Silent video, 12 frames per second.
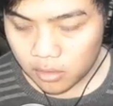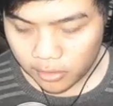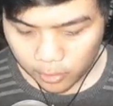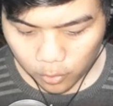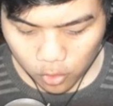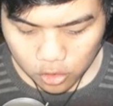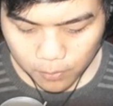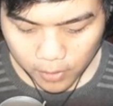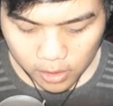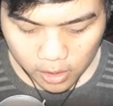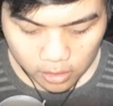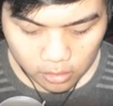di
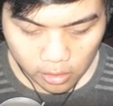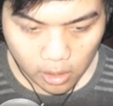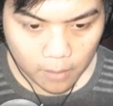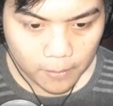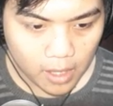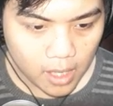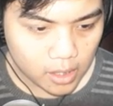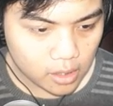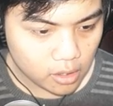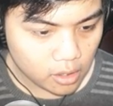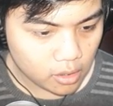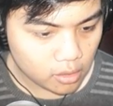Ghostpedia entry apalagi
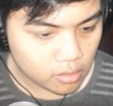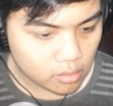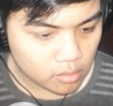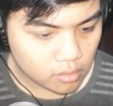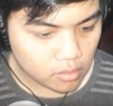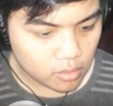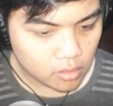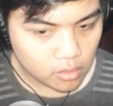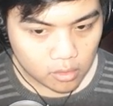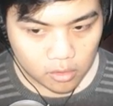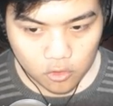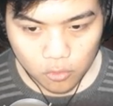nih
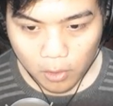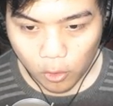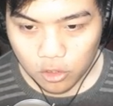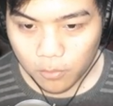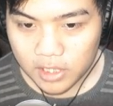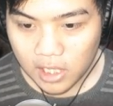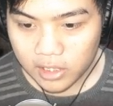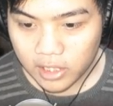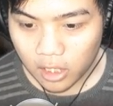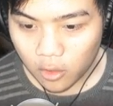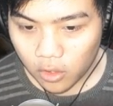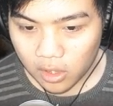sumpah gue cuma
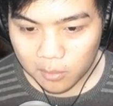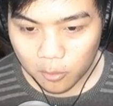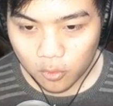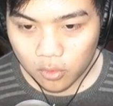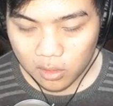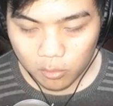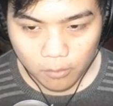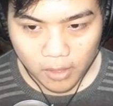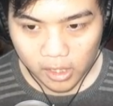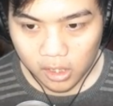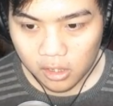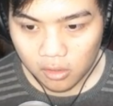jalan-jalan doang nemu nemu
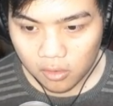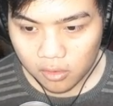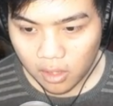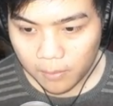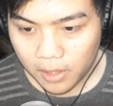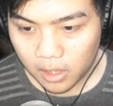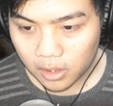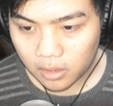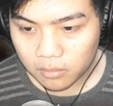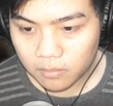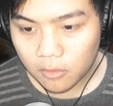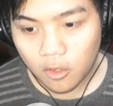banyak ini loh ini apalagi
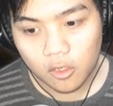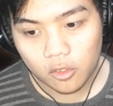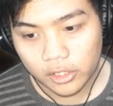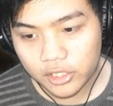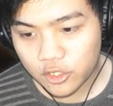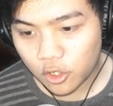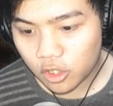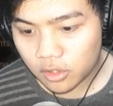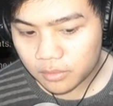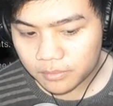hmm color hijau